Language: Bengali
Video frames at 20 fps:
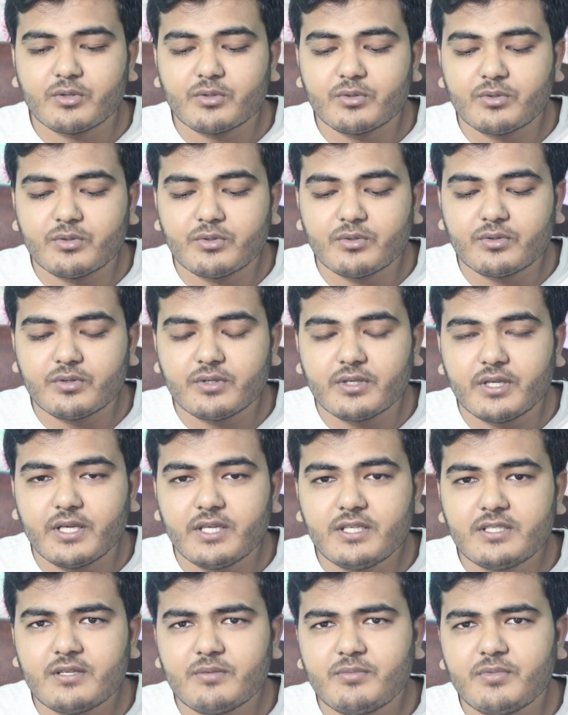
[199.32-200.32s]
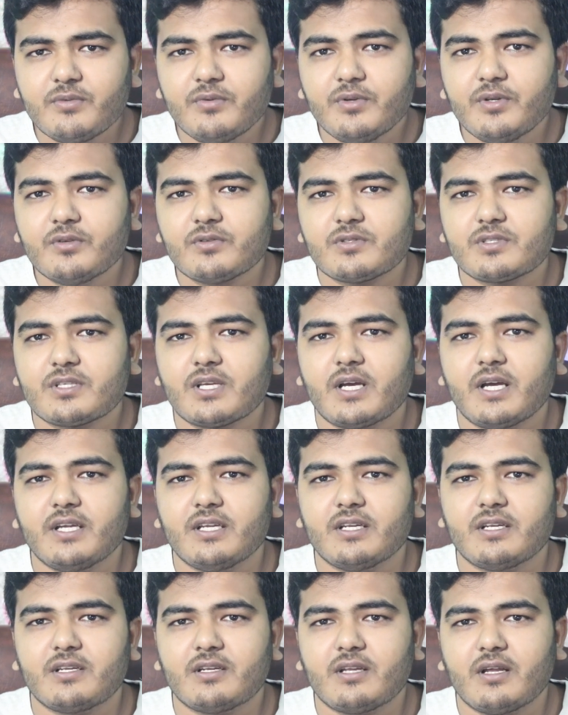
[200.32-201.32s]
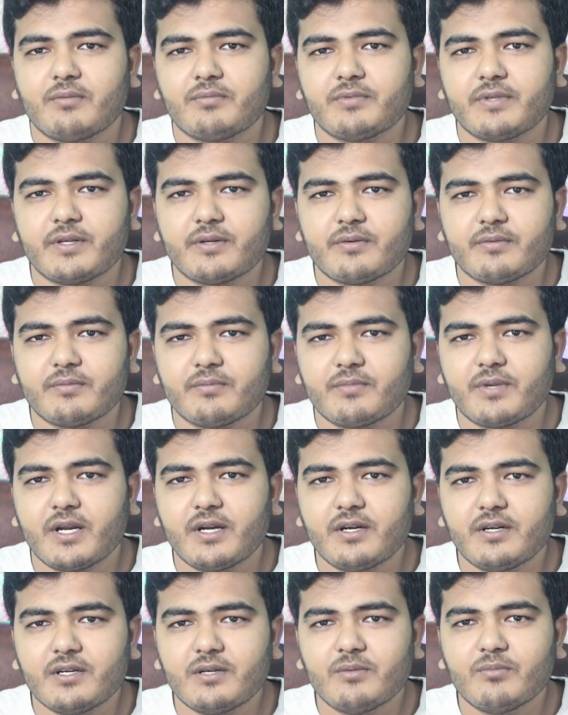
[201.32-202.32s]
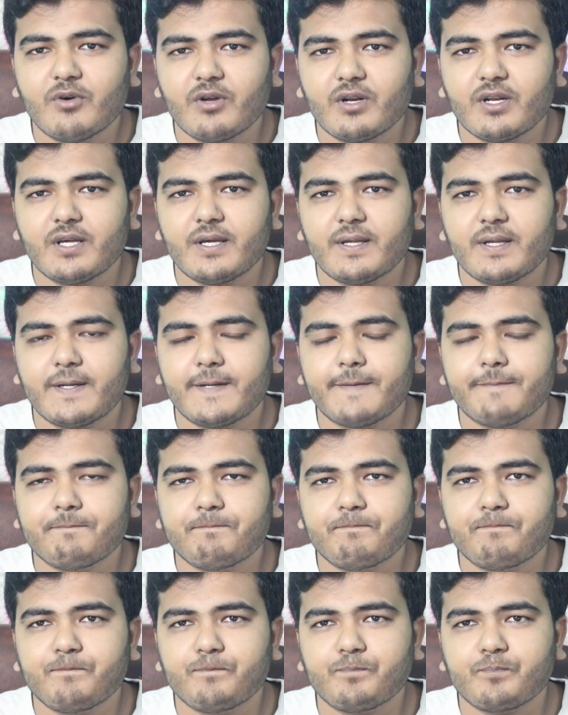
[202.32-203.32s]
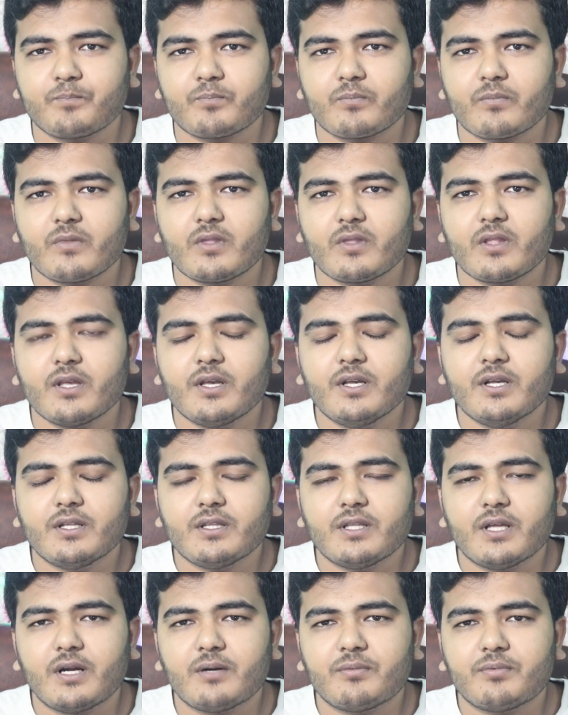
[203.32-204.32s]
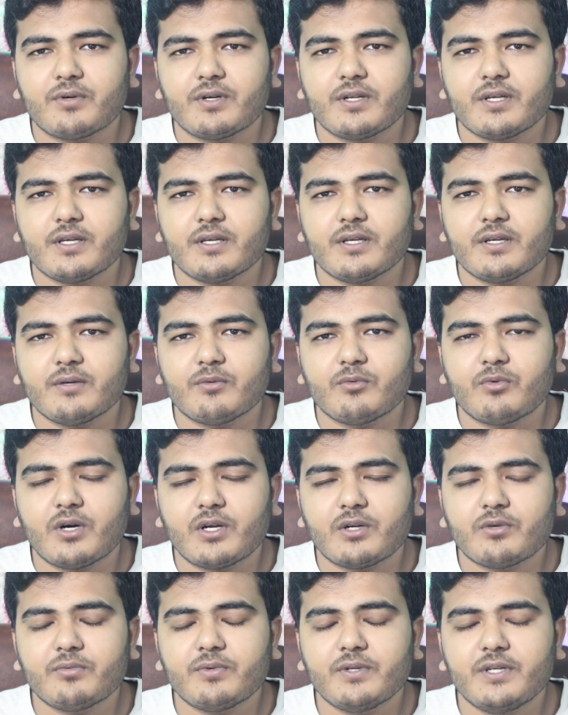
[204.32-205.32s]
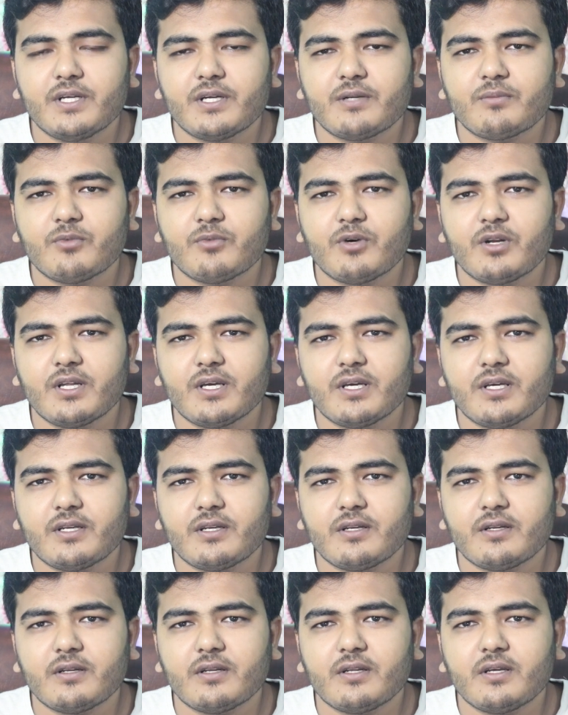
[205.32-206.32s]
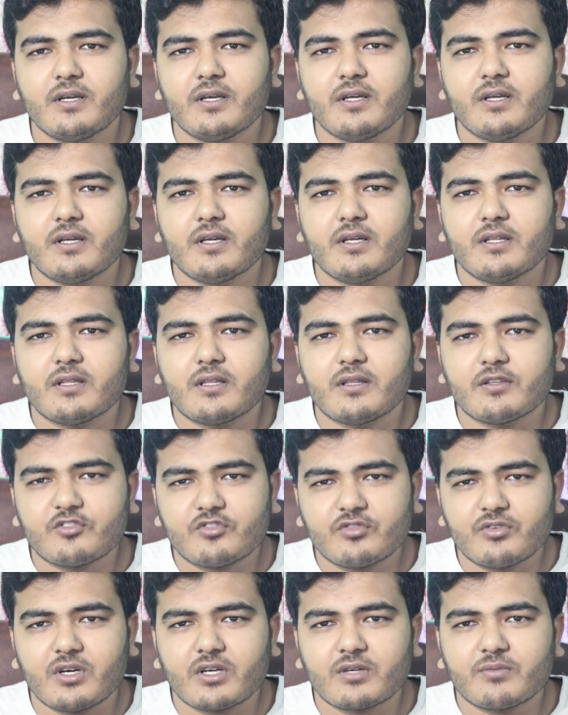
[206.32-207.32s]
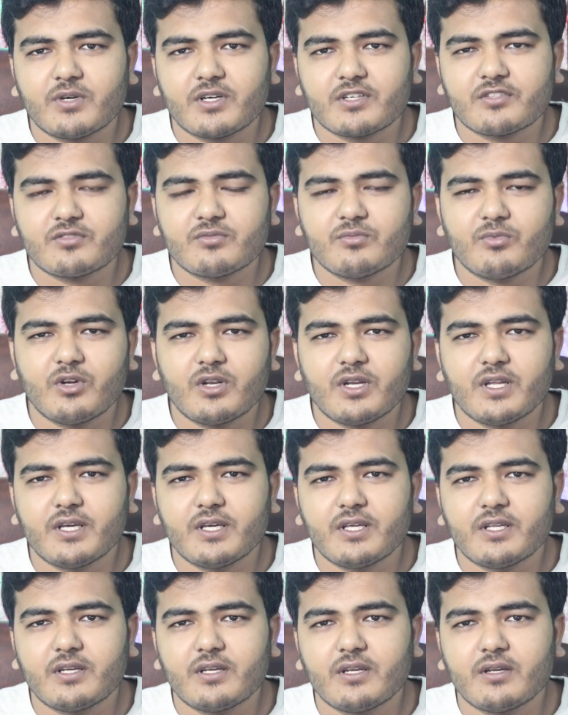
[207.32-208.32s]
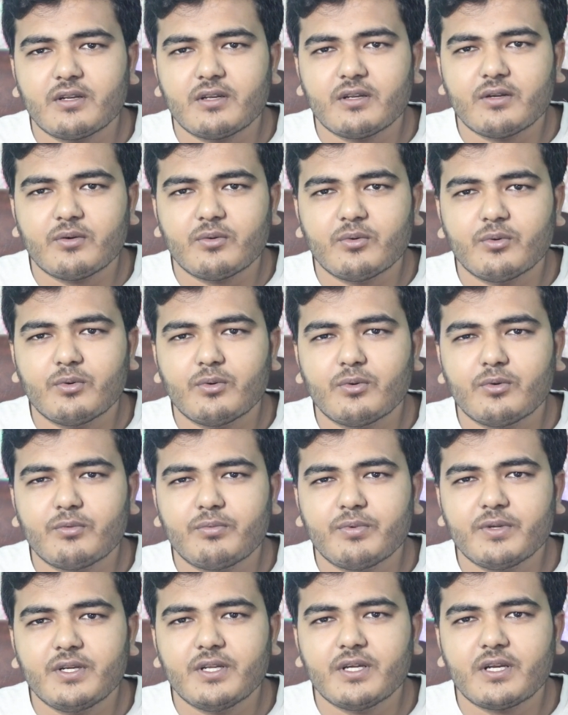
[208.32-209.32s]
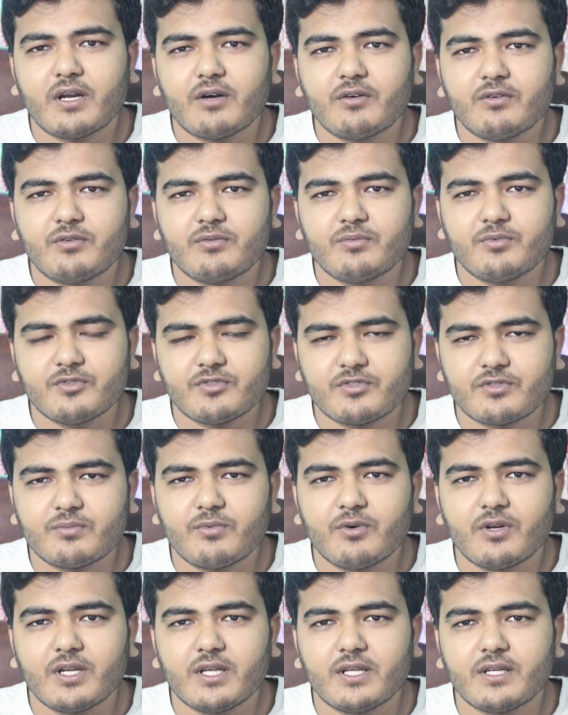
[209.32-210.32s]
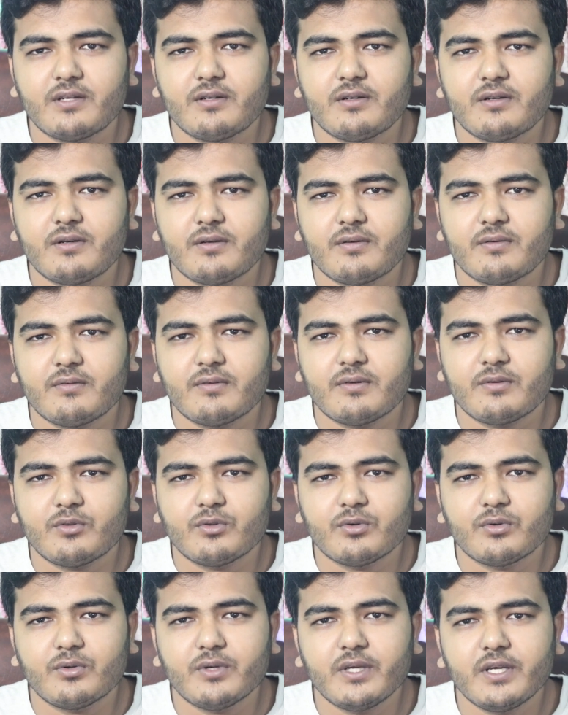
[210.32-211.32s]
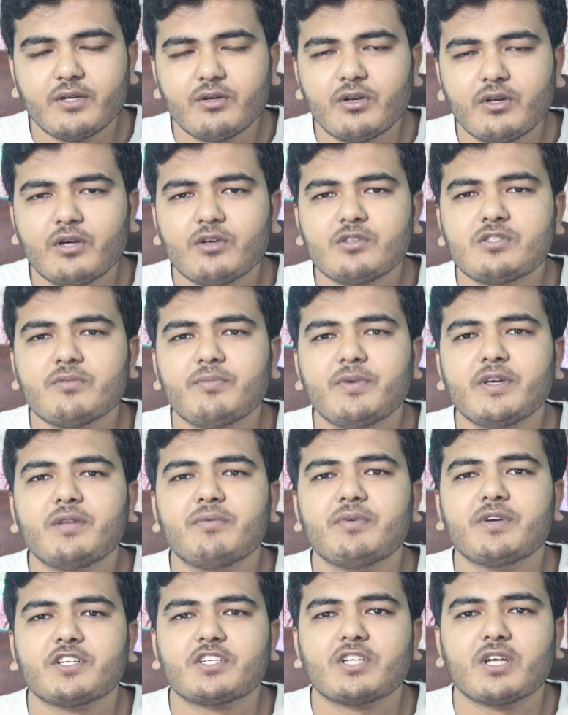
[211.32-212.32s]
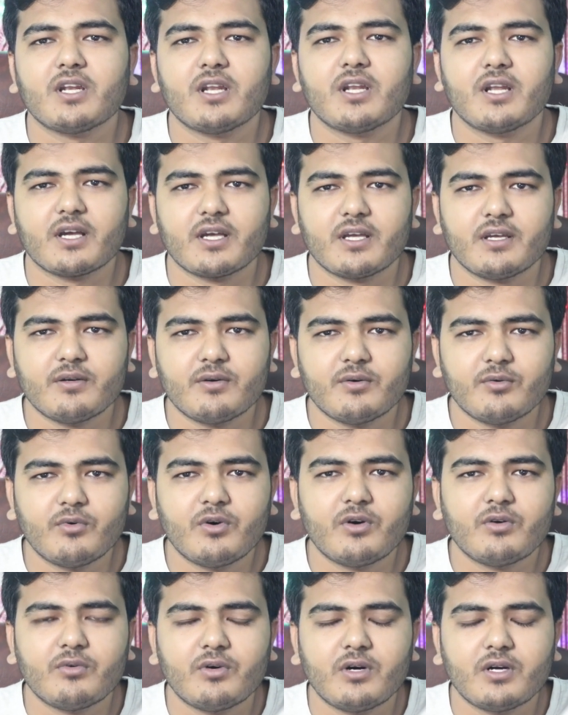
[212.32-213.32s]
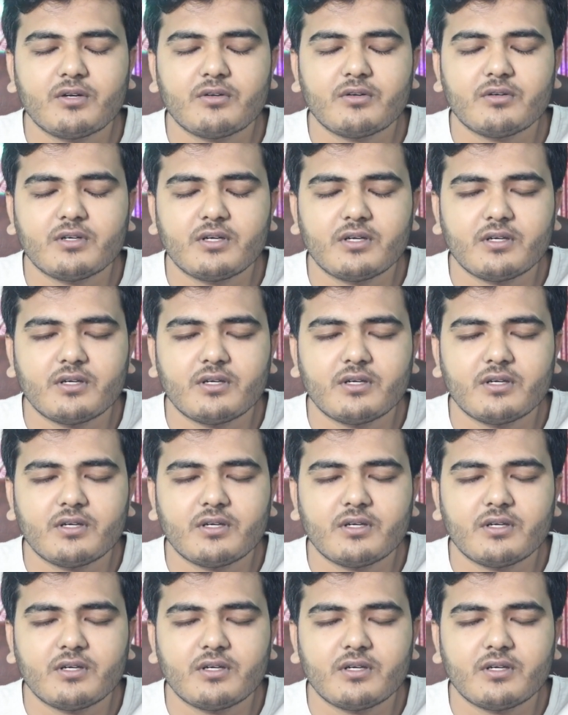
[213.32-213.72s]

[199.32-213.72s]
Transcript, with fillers: তো এই যে বিভিন্ন সাইট আপনার ব্র্যান্ডেড বলেন তারপরে ওয়ান ওপিনিয়ন বলেন তো সকবাক্স বলেন ও ওপিনিয়ন আউটপোস্ট বলেন তো এইগুলো হচ্ছে ভেরিফিকেশান লাগে ওয়ান